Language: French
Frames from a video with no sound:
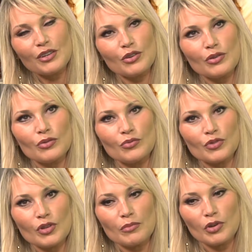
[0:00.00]
que nous
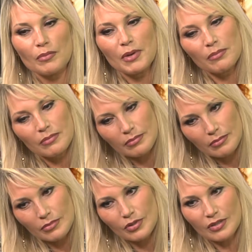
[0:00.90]
sommes quand même
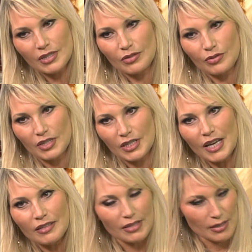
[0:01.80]
dans des
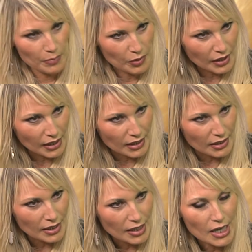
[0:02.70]
sociétés assez
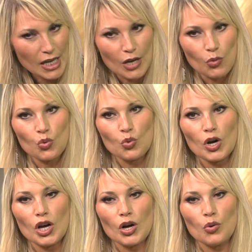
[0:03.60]
hypocrites, où,
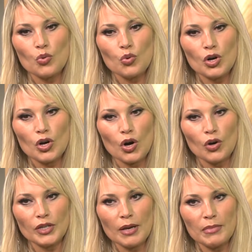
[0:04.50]
euh, où
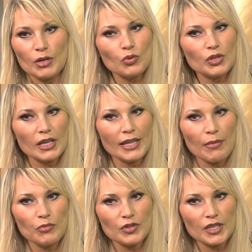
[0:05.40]
on aime écouter de
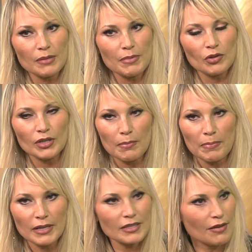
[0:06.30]
la musique, mais on n'aime
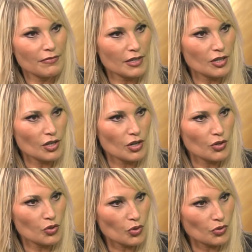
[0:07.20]
pas que sa fille
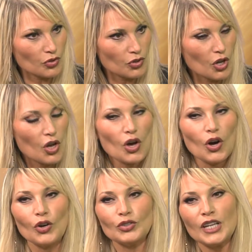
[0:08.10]
chante.
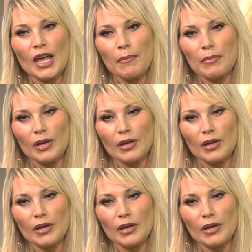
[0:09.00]
On aime...